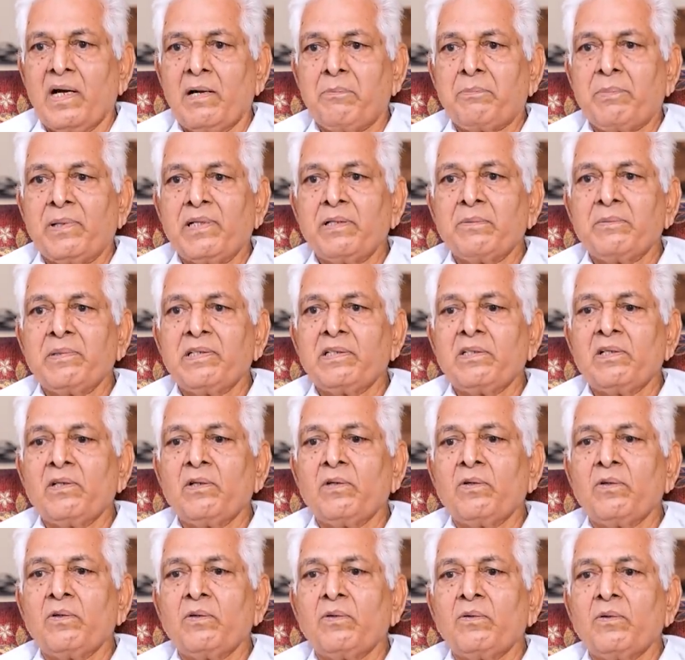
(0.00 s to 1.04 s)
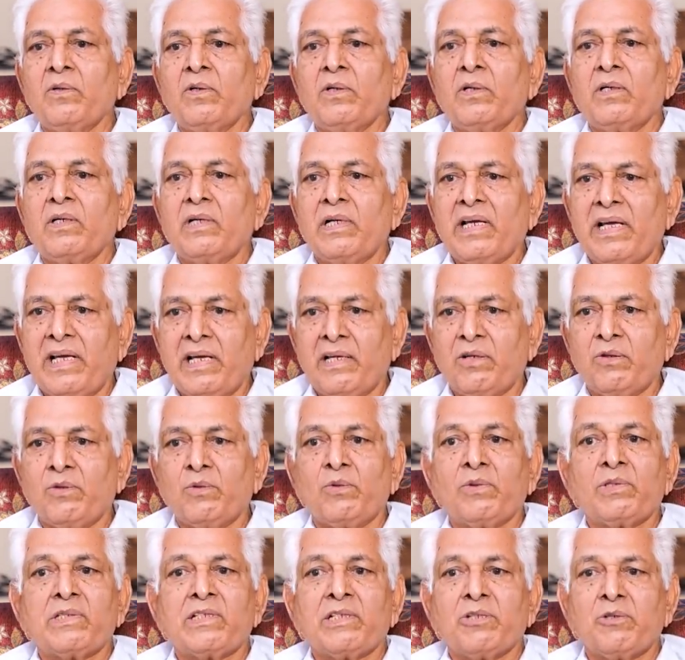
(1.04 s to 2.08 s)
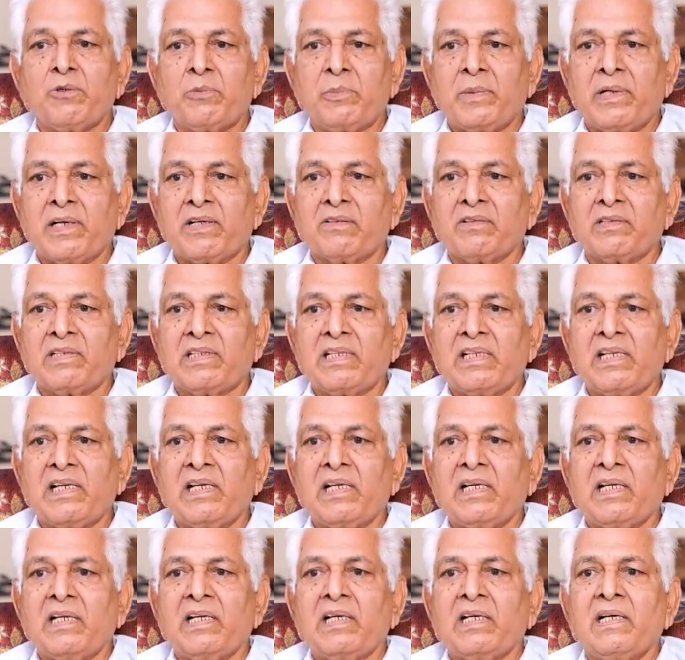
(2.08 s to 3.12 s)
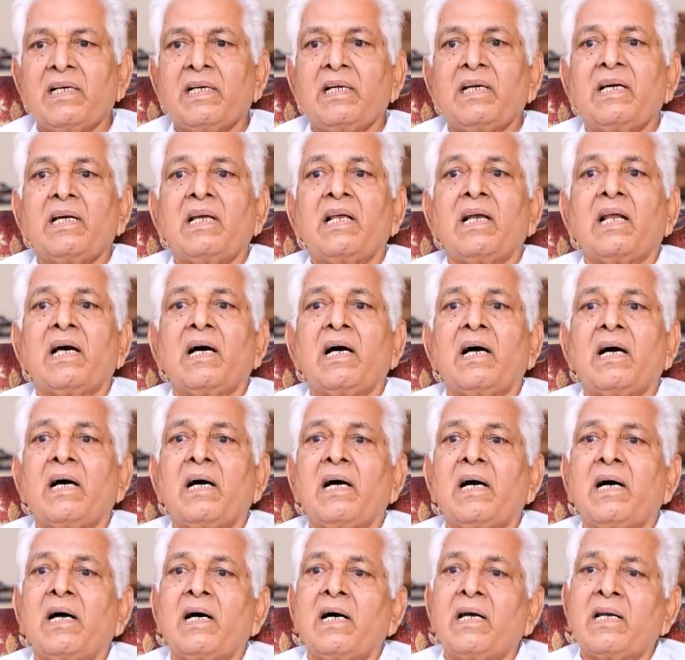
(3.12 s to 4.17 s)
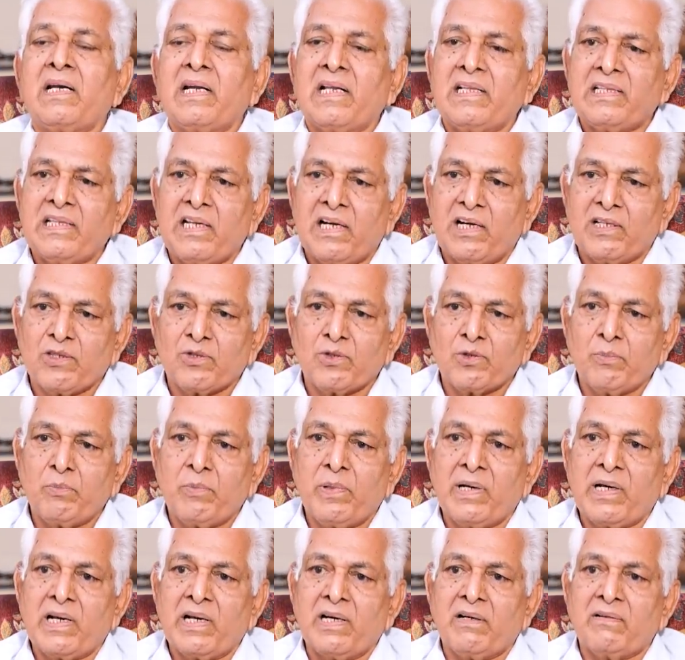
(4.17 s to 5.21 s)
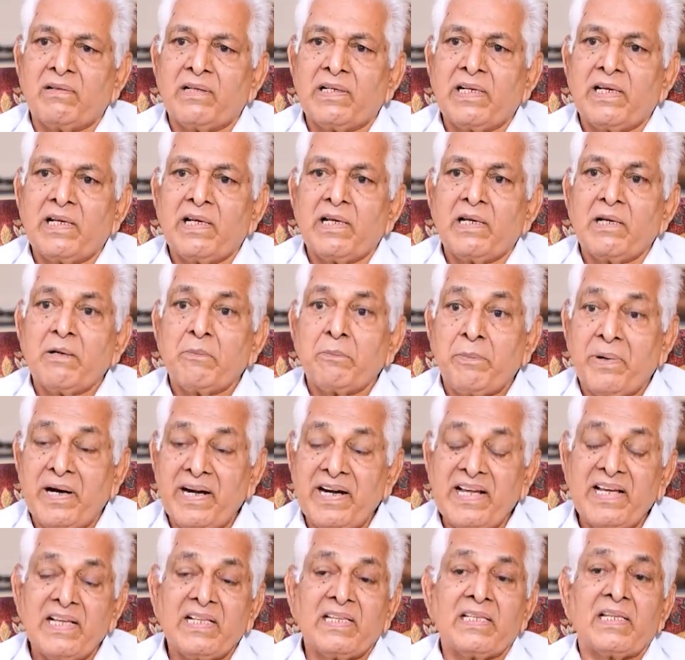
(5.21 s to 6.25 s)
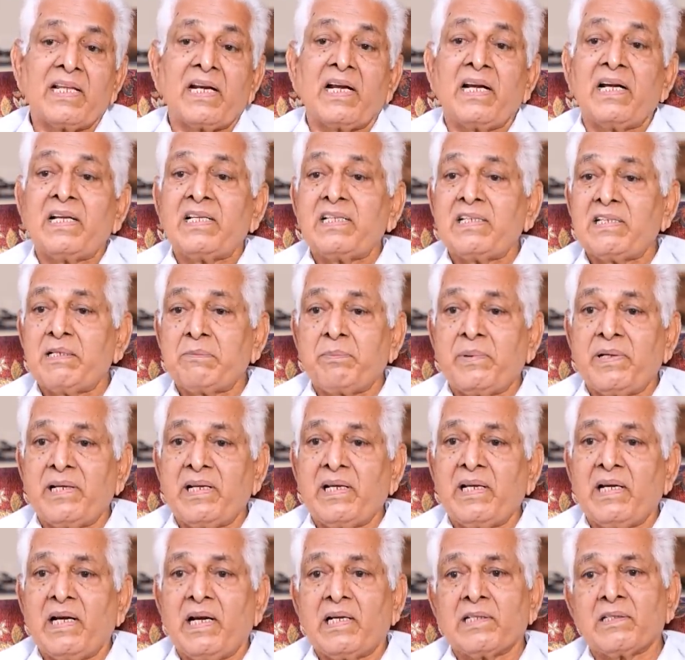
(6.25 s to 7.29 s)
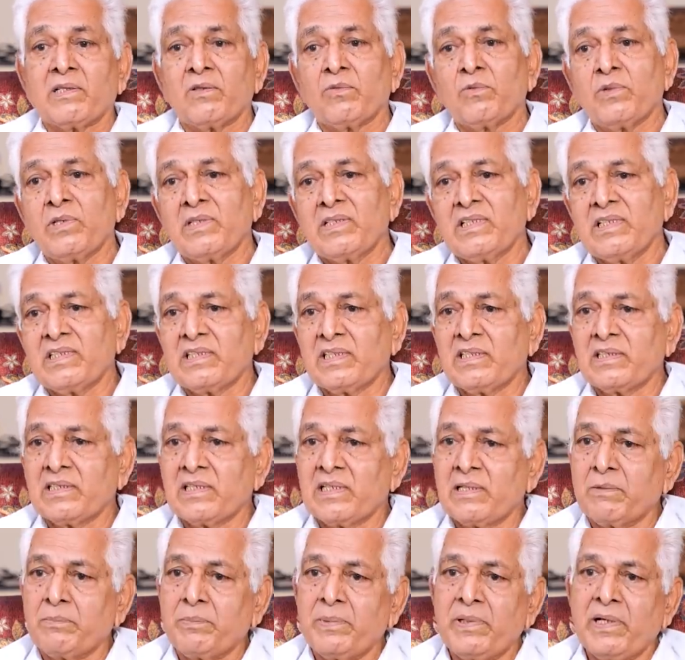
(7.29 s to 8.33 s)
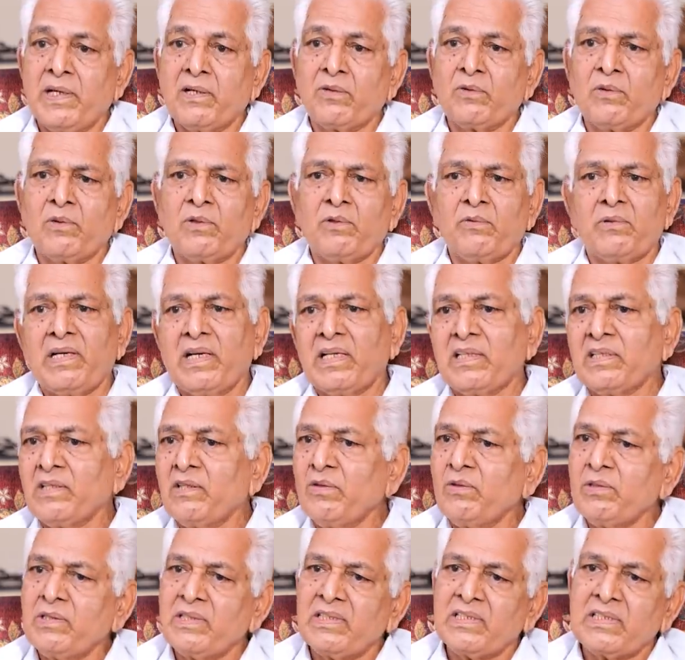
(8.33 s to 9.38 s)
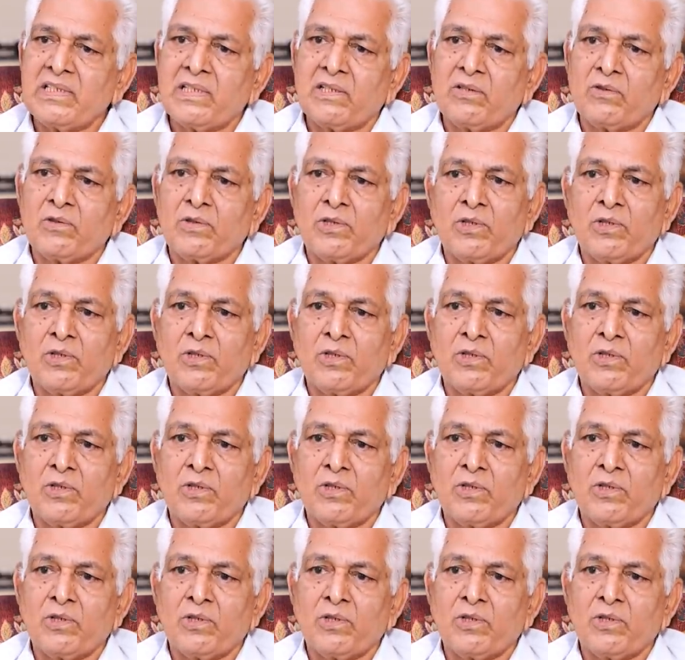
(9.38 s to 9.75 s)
ఆ పది మందిలో నేను శివపార్వతి ఇలా నందిరాజ్ సుబ్బారావు అని ఫణీంద్ర అని చెప్పని అతను కూడా చేశాడు సర్పయాగంలో వీళ్ళందరూ చేశారు